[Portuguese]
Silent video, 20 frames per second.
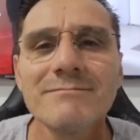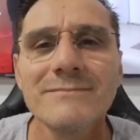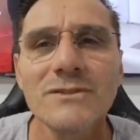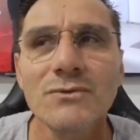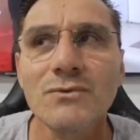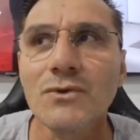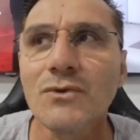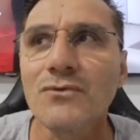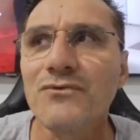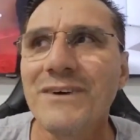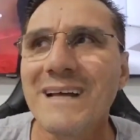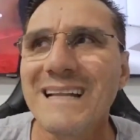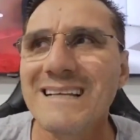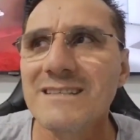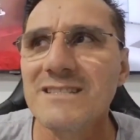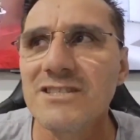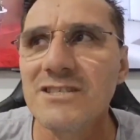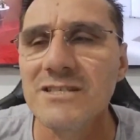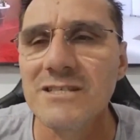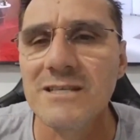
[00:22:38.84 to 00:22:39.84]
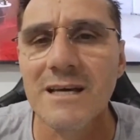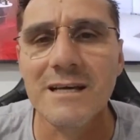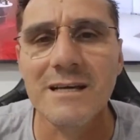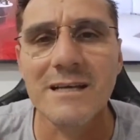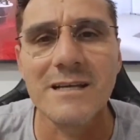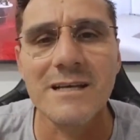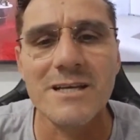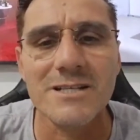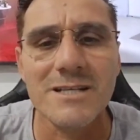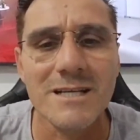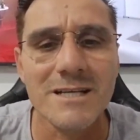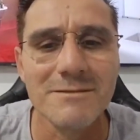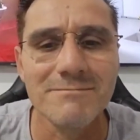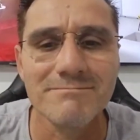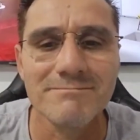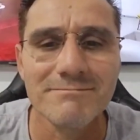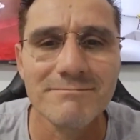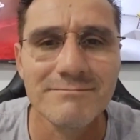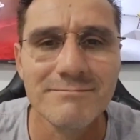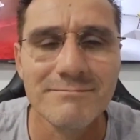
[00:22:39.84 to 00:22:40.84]
quando fala de ir à igreja, ela,
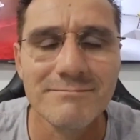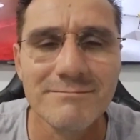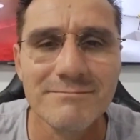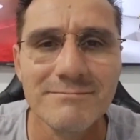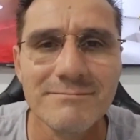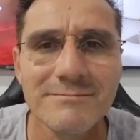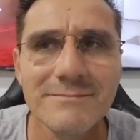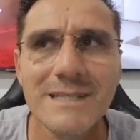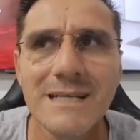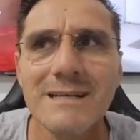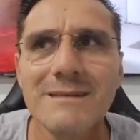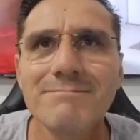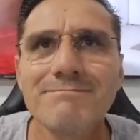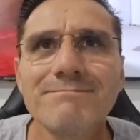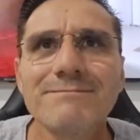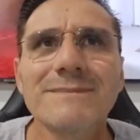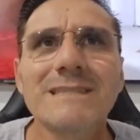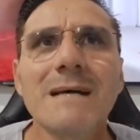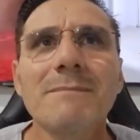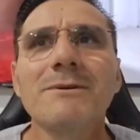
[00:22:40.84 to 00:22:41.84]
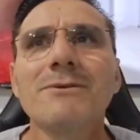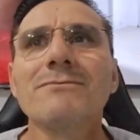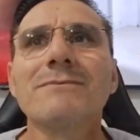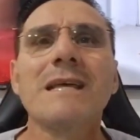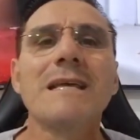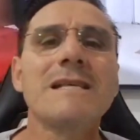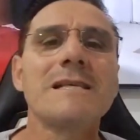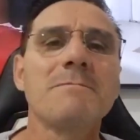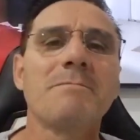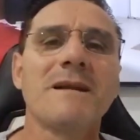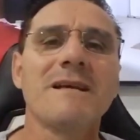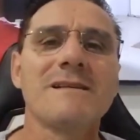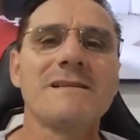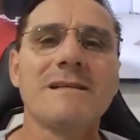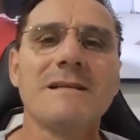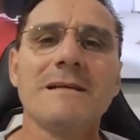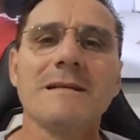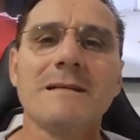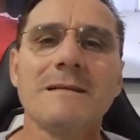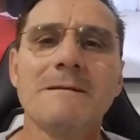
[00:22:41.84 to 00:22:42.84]
ela sabe, não tem esse
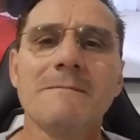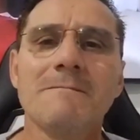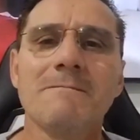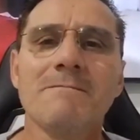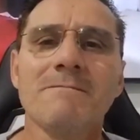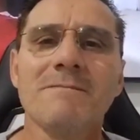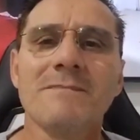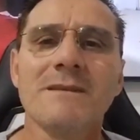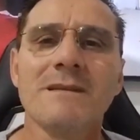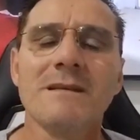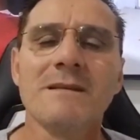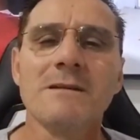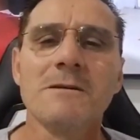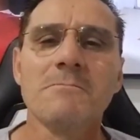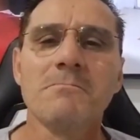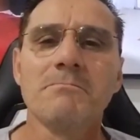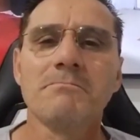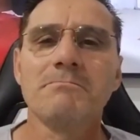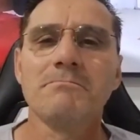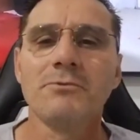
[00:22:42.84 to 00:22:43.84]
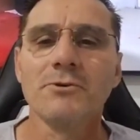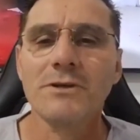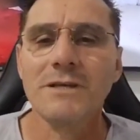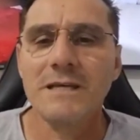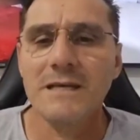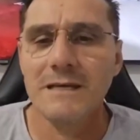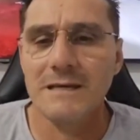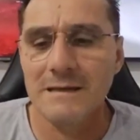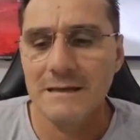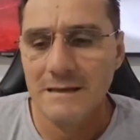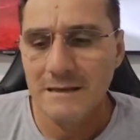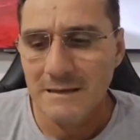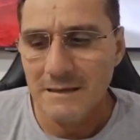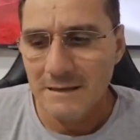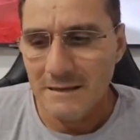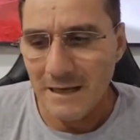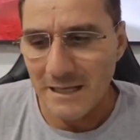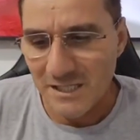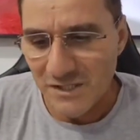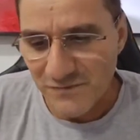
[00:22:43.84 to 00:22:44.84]
prazer porque
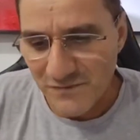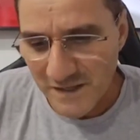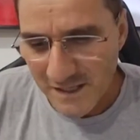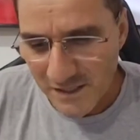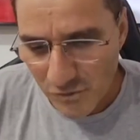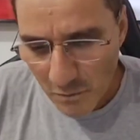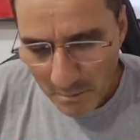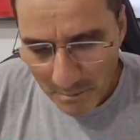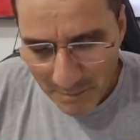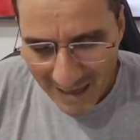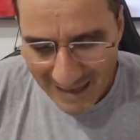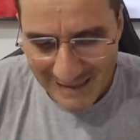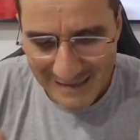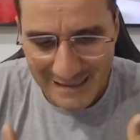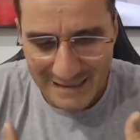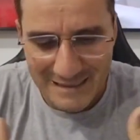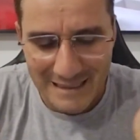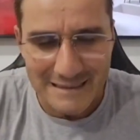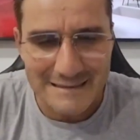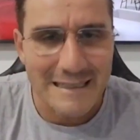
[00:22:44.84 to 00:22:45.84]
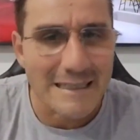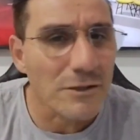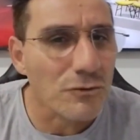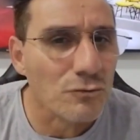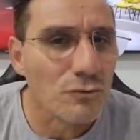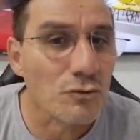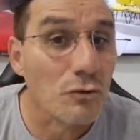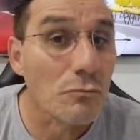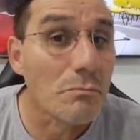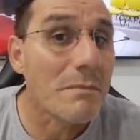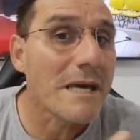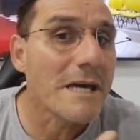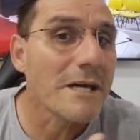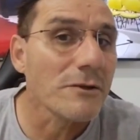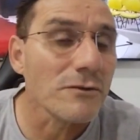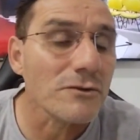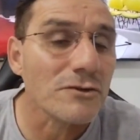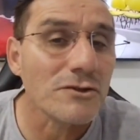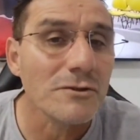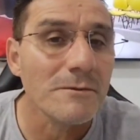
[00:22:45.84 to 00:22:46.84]
às vezes o prazer dela está em tudo
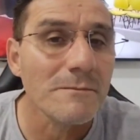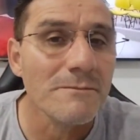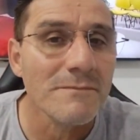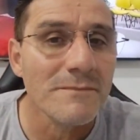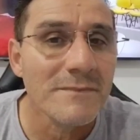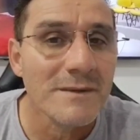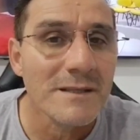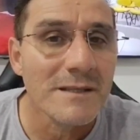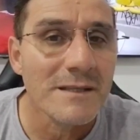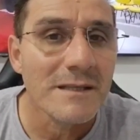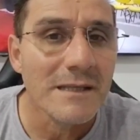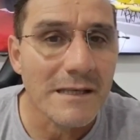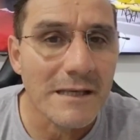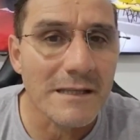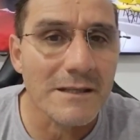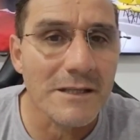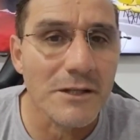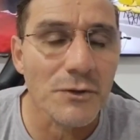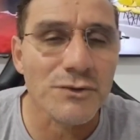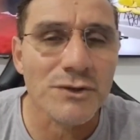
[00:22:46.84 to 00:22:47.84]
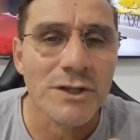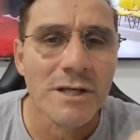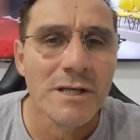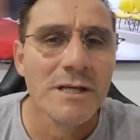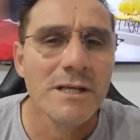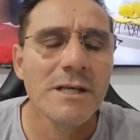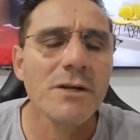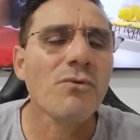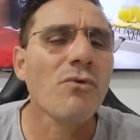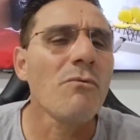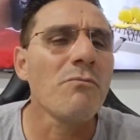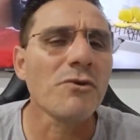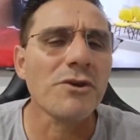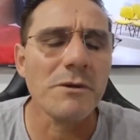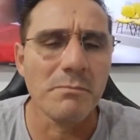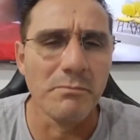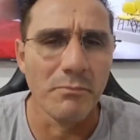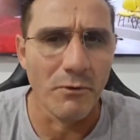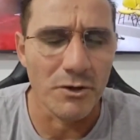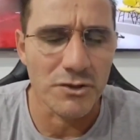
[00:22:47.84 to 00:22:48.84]
menos em Deus. E como que
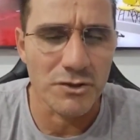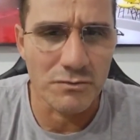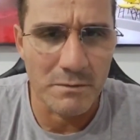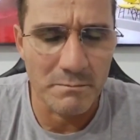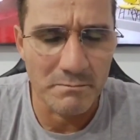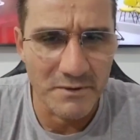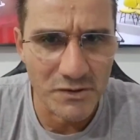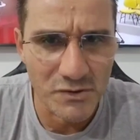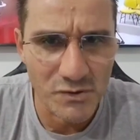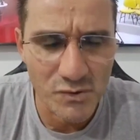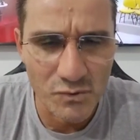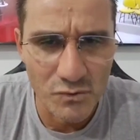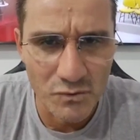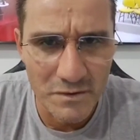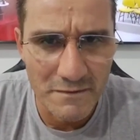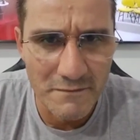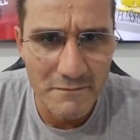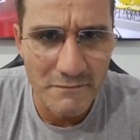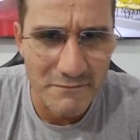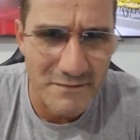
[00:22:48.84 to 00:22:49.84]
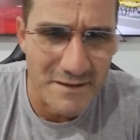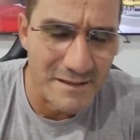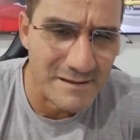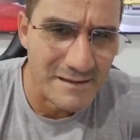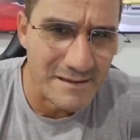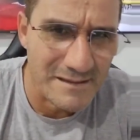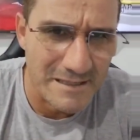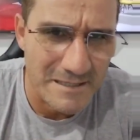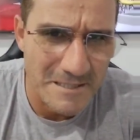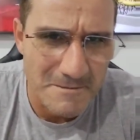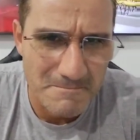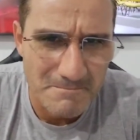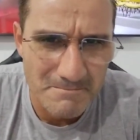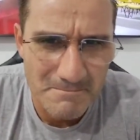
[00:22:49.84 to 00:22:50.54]
pode uma pessoa vencer?